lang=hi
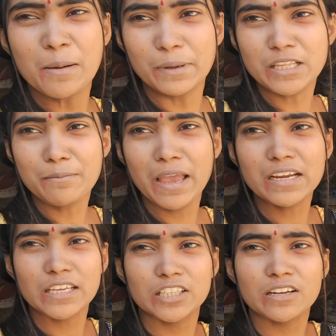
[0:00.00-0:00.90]
मतलब मैं
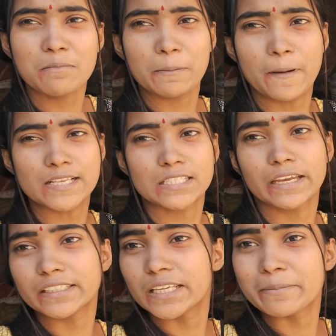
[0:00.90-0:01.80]
गई थी ना मैं फंस
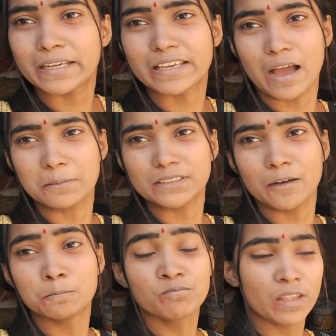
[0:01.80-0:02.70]
गई थी मैं क्या
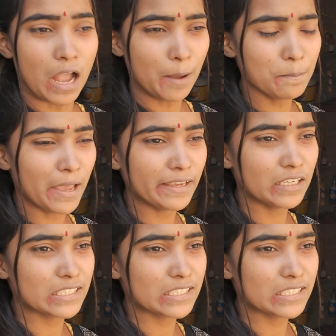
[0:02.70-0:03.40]
बताऊँ अब मैं